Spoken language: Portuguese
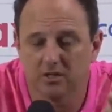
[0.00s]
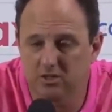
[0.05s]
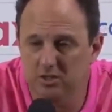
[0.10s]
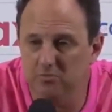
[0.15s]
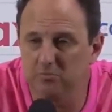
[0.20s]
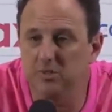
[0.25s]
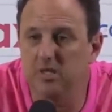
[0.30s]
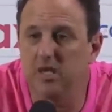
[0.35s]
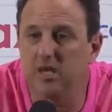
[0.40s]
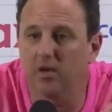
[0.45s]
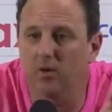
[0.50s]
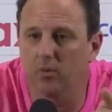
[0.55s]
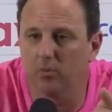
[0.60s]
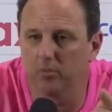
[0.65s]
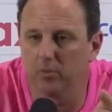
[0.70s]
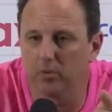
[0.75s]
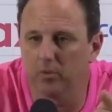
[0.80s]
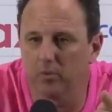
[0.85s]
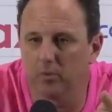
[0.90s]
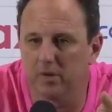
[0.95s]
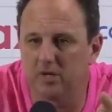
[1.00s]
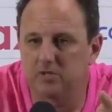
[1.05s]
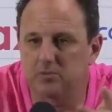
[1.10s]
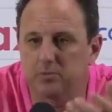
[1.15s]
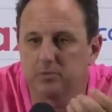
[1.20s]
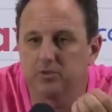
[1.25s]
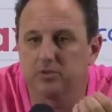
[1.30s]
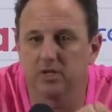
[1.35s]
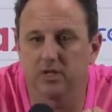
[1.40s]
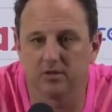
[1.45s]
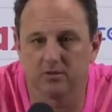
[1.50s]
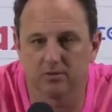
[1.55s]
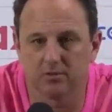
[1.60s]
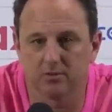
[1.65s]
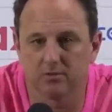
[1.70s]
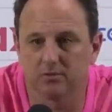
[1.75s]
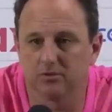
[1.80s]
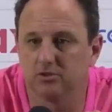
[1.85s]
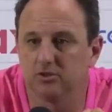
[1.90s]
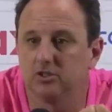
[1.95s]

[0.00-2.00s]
de Biel um pouco mais por dentro,